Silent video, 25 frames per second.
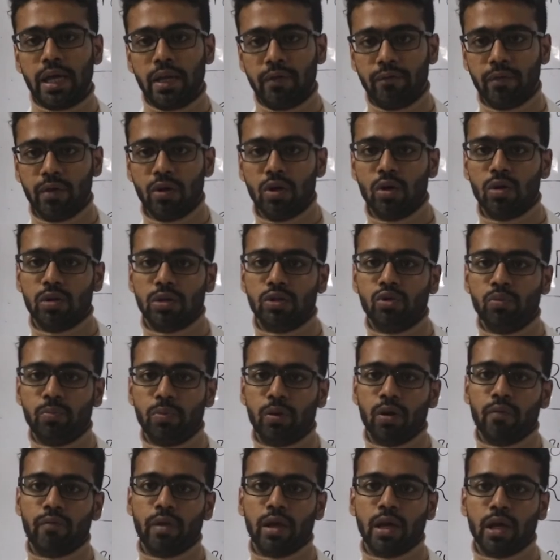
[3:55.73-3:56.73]
ইনফেরিয়র
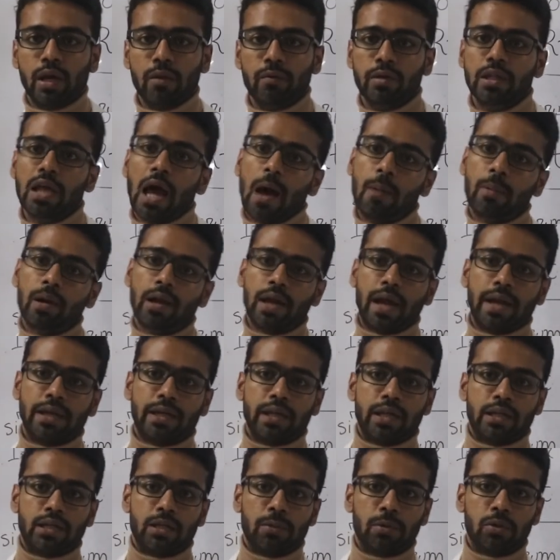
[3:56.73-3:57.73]
সুপিরিয়র ভেনাকাবাদে আবার
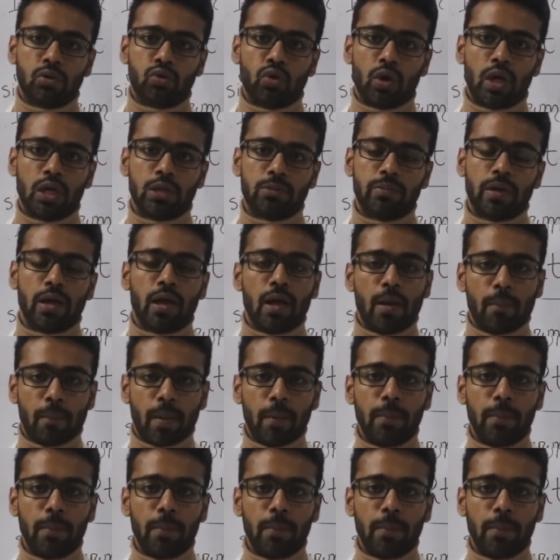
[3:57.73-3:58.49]
রাইট অ্যাট্রিয়ামে চলে আসবে